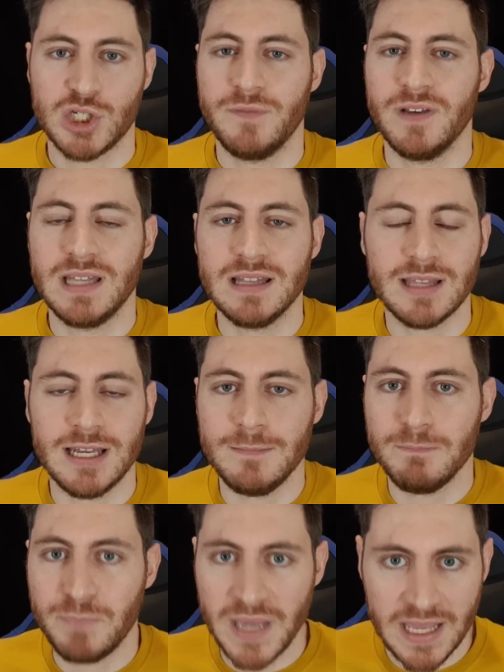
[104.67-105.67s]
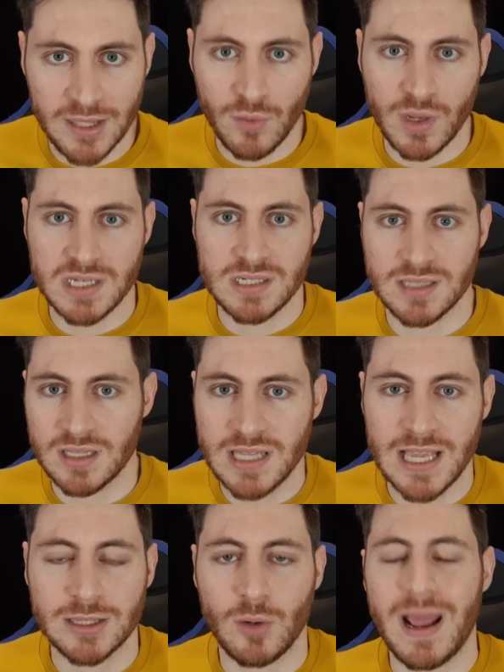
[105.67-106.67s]
ci vedete l'impegno che ci sta
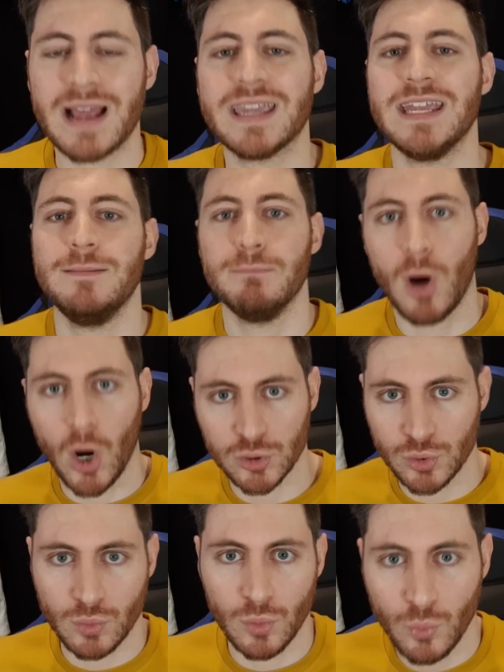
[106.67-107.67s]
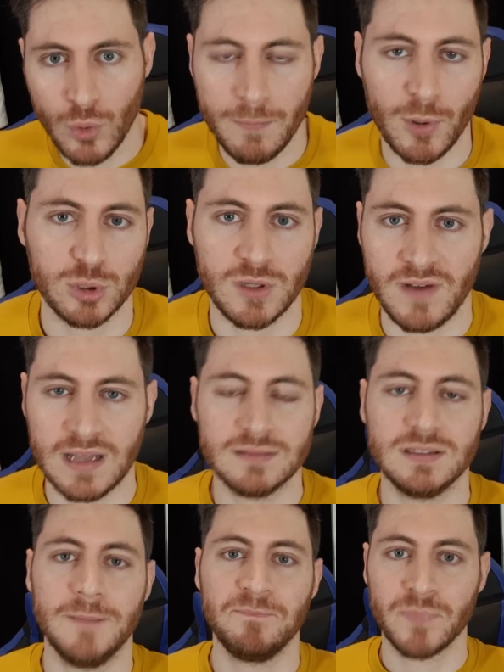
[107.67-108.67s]
dietro e anche il modo con cui porto
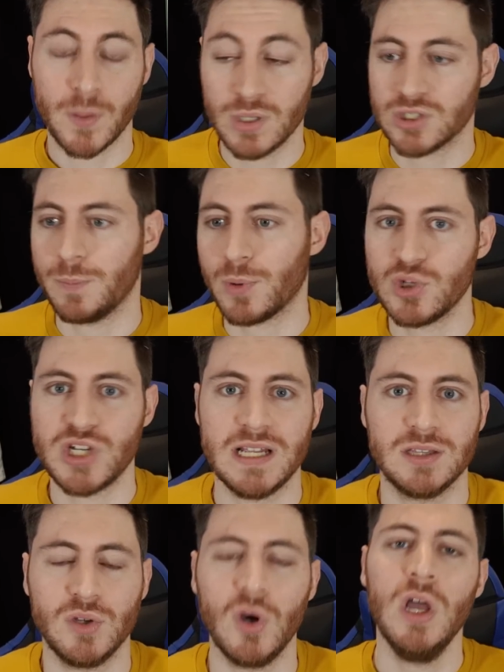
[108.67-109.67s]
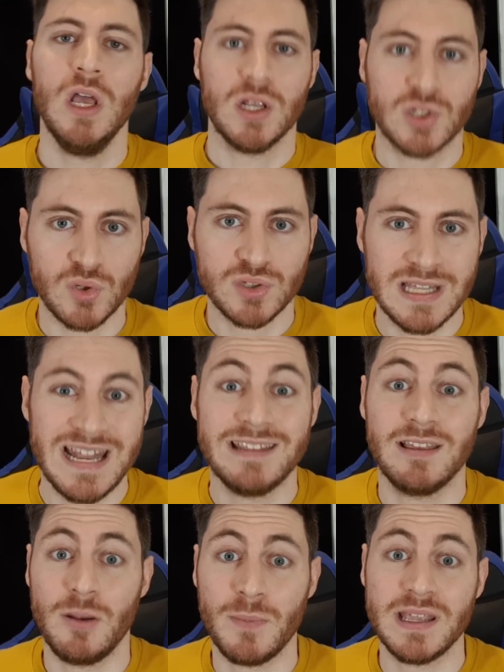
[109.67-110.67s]
avanti questo progetto,
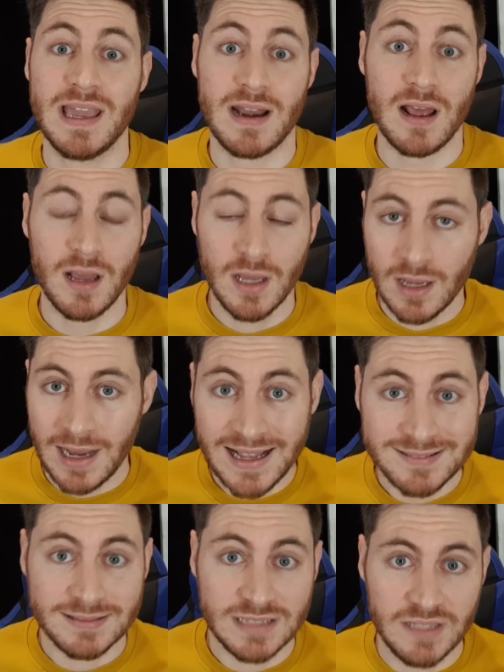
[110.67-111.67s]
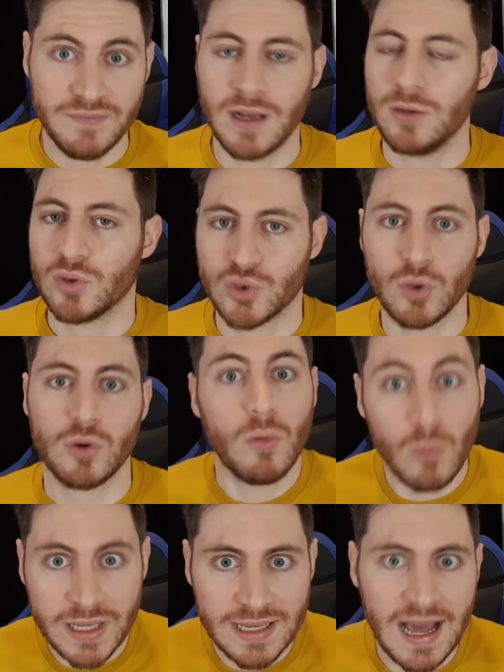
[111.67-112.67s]
sostenetelo in maniera attiva, non solo
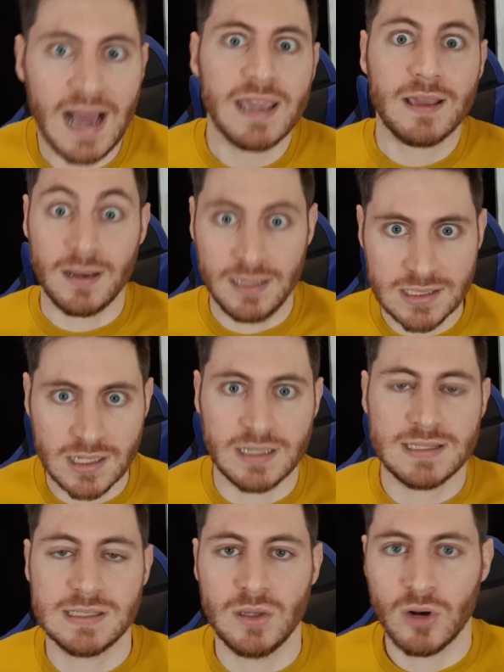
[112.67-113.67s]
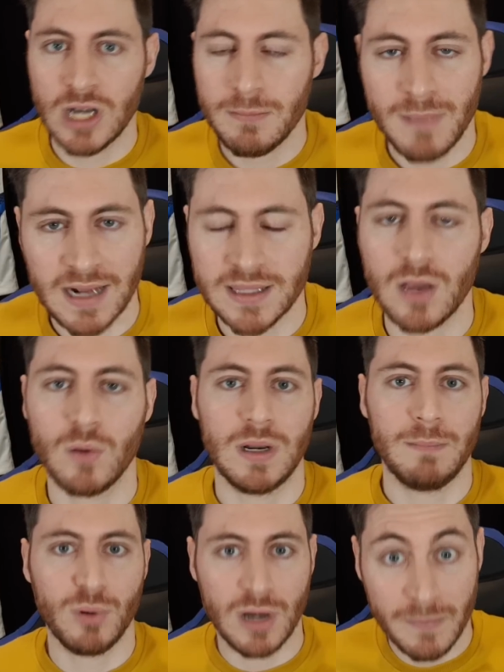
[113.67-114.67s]
con i like, l'iscrizione, ma anche
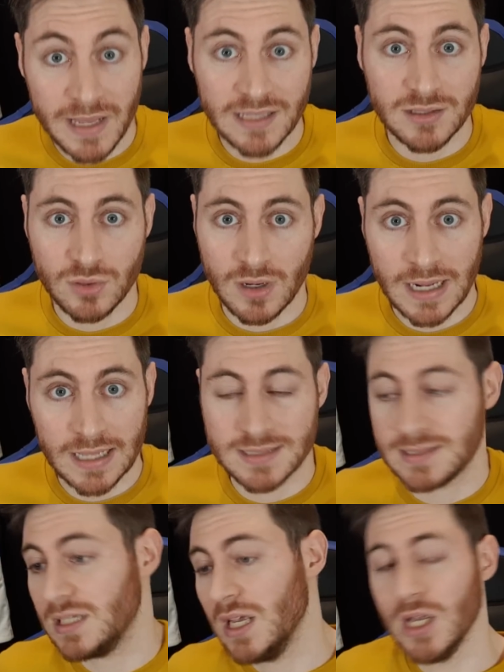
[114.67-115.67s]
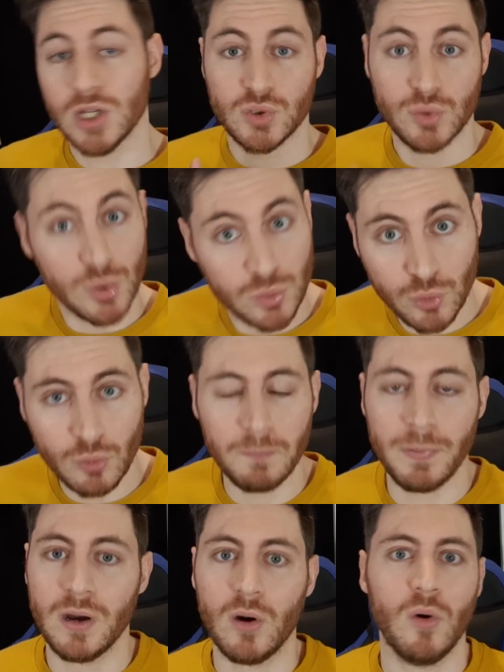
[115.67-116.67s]
con l'abbonamento, ragazzi, su
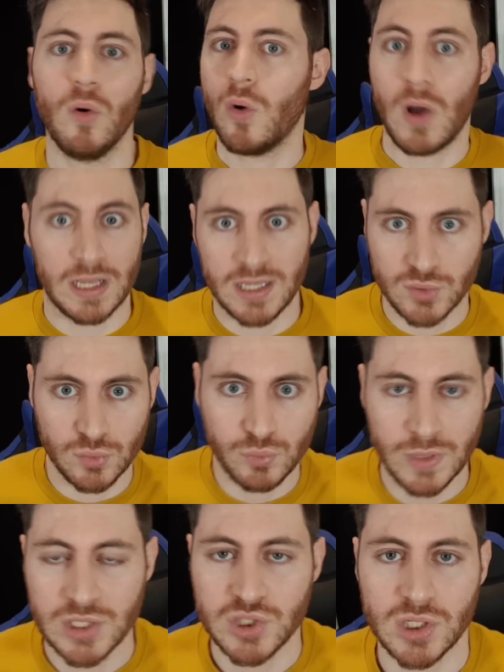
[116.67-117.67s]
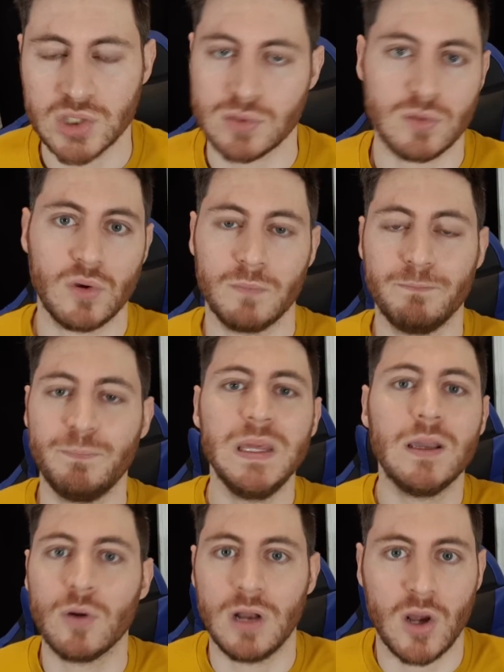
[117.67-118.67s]
YouTube o anche su Twitch. Sono
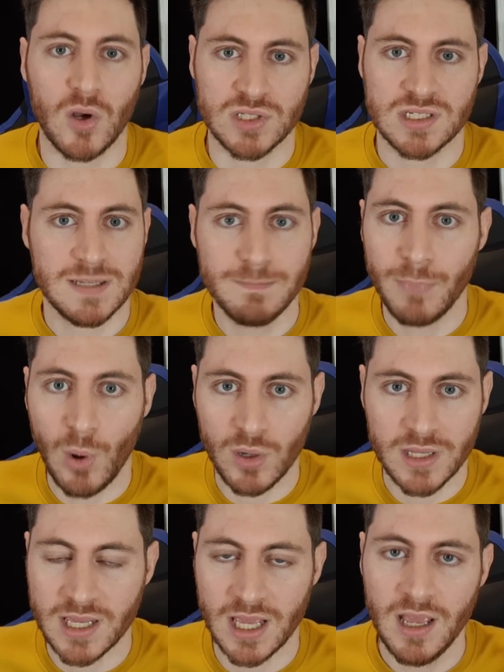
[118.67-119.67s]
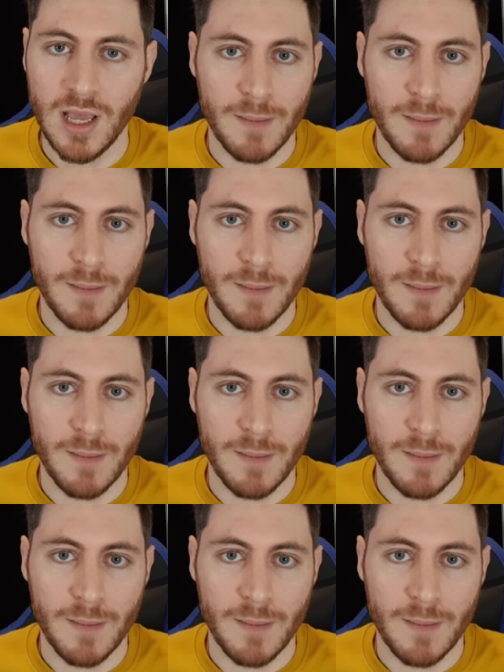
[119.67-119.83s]
piccole cose simboliche